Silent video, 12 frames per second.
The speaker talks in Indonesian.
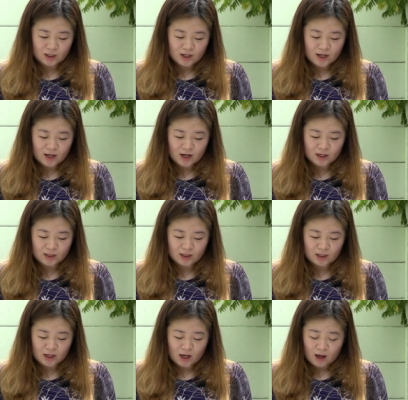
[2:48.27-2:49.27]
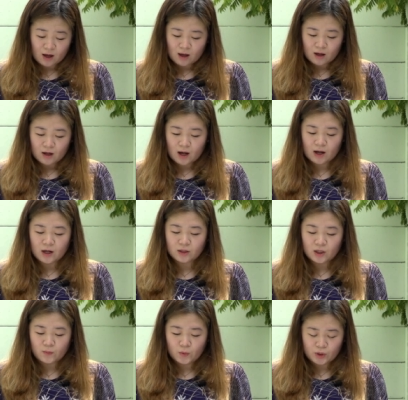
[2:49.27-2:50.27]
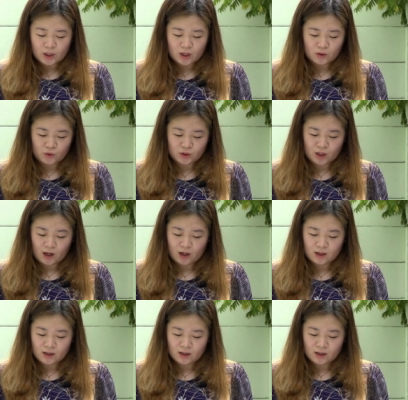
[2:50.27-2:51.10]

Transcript: tegar hatinya karena tipu daya dosa.